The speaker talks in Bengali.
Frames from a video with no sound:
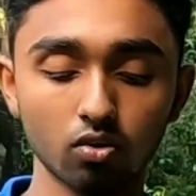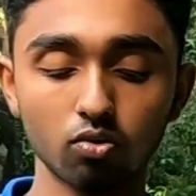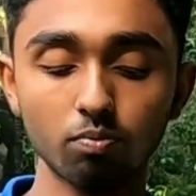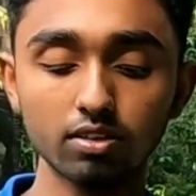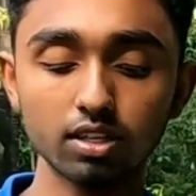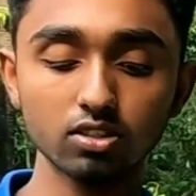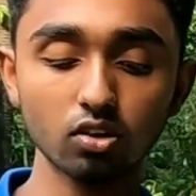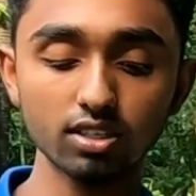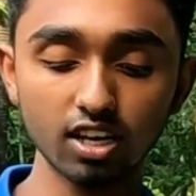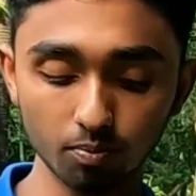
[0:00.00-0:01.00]
ক্রোম ব্রাউজারে
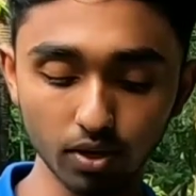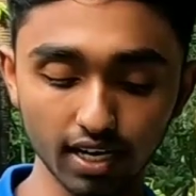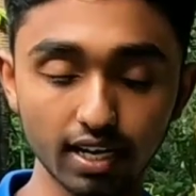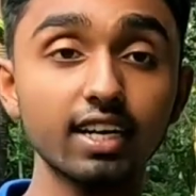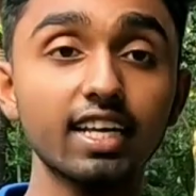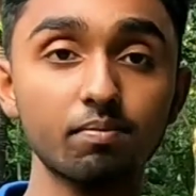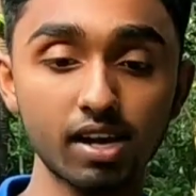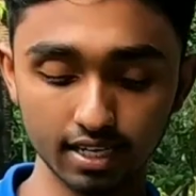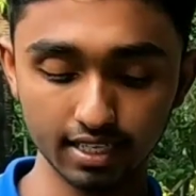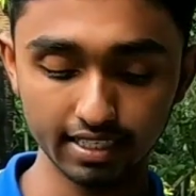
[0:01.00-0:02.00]
চলে যাওয়ার পর এখানে
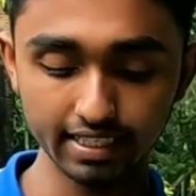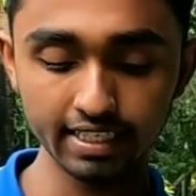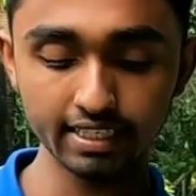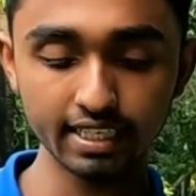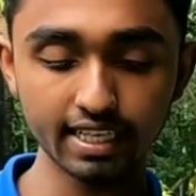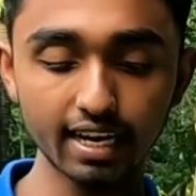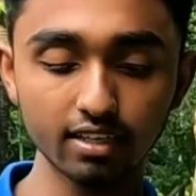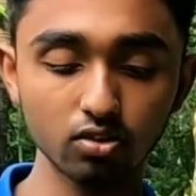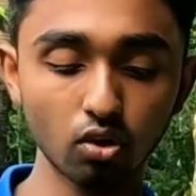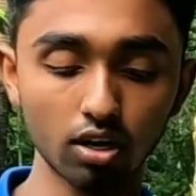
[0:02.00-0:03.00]
লিখবেন ই টিকেট
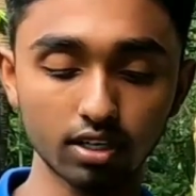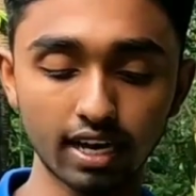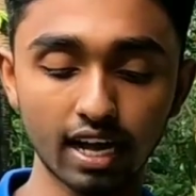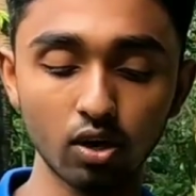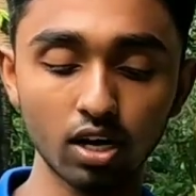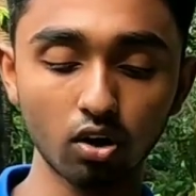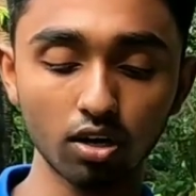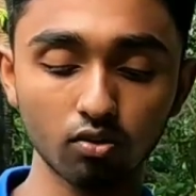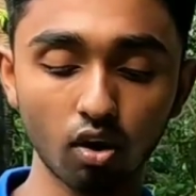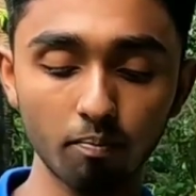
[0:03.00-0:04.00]
ডট রেলওয়ে
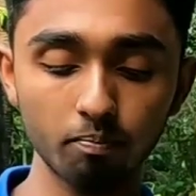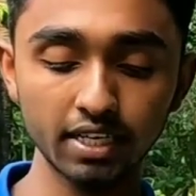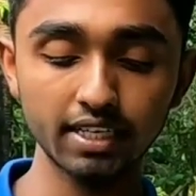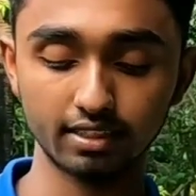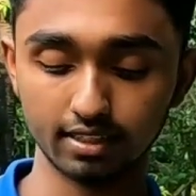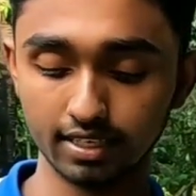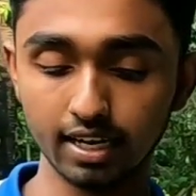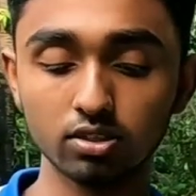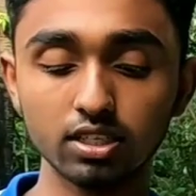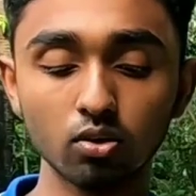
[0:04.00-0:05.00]
ডট গভ বিডি এটা
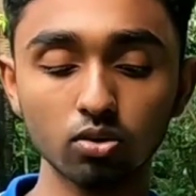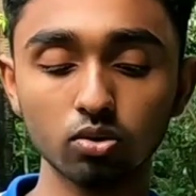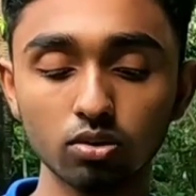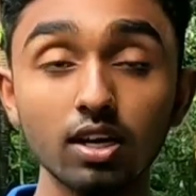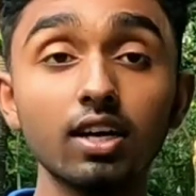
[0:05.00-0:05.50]
হচ্ছে নতুন